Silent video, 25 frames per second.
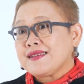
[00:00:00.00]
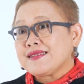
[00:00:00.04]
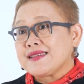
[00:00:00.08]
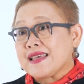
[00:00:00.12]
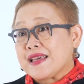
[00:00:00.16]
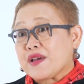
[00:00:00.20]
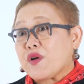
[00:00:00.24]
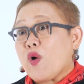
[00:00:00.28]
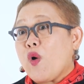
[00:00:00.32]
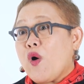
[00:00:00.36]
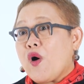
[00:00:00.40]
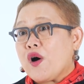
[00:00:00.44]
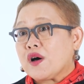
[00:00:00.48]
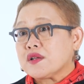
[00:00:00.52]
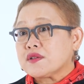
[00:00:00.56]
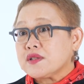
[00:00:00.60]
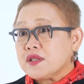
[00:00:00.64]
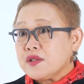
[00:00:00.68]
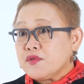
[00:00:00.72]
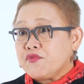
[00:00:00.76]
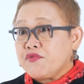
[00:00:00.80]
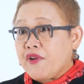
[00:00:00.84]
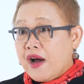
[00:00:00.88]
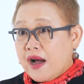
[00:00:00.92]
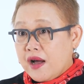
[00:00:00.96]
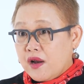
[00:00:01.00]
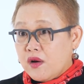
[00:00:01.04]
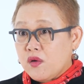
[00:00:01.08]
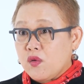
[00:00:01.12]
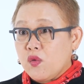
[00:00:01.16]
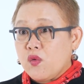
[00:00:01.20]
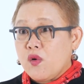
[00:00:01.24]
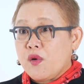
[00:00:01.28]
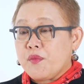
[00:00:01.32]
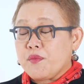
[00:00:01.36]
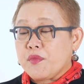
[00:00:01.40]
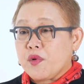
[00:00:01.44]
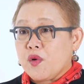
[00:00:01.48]
สิ่งของที่ฝัง
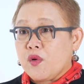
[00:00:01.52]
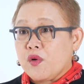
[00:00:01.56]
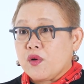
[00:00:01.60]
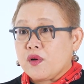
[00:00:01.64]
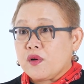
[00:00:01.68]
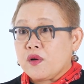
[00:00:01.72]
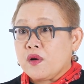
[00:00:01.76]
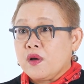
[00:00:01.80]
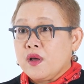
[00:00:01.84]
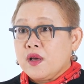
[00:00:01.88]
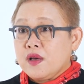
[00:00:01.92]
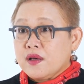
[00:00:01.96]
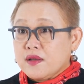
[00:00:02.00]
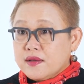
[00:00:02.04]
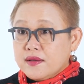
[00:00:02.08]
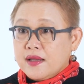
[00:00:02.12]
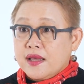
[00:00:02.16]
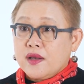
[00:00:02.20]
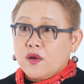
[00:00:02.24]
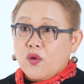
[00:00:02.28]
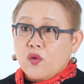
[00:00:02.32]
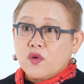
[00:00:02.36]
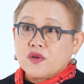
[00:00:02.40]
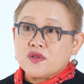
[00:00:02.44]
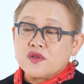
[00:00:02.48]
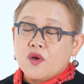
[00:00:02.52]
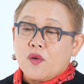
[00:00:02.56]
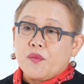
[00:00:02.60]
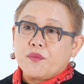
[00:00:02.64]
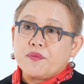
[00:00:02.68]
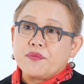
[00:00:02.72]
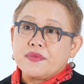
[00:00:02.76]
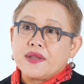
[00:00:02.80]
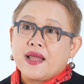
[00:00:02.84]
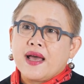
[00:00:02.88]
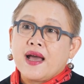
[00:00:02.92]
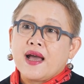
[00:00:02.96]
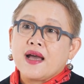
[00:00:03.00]
ร่วมลงในลงศพ
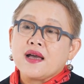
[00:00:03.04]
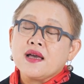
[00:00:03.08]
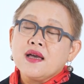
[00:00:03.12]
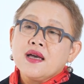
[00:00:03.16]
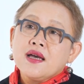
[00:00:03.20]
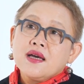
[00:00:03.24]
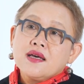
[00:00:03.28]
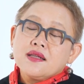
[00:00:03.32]
นะคะ